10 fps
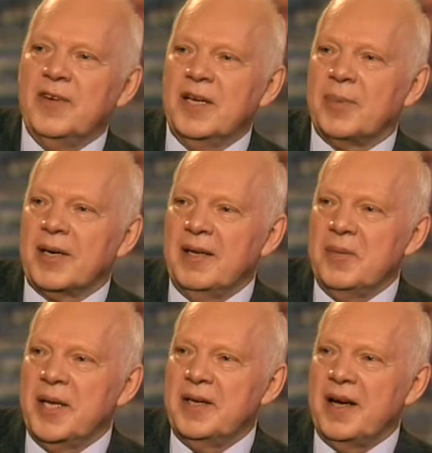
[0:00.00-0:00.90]
меня,
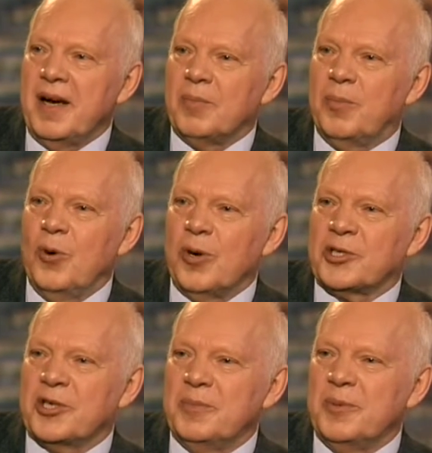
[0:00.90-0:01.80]
боже
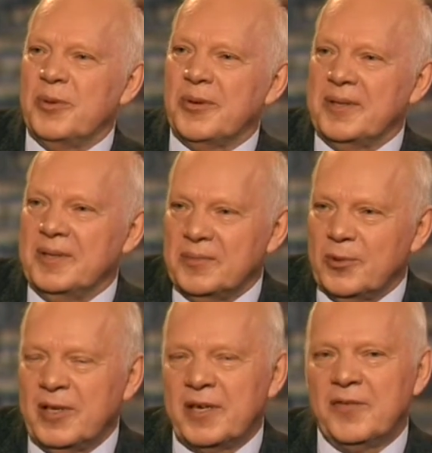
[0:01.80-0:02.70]
мой! Ну, наверное,
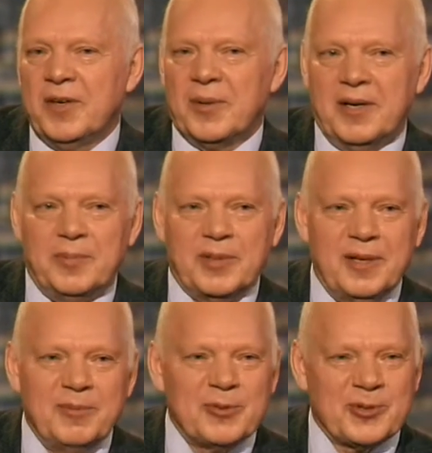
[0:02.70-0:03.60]
выбрали, потому что я
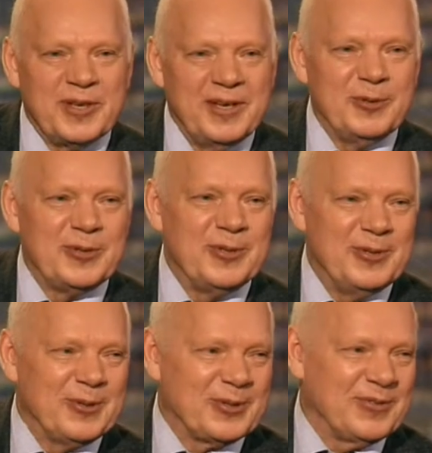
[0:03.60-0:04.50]
очень дешево
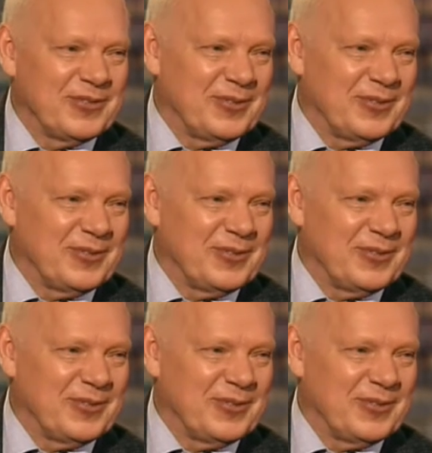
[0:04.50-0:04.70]
стоил.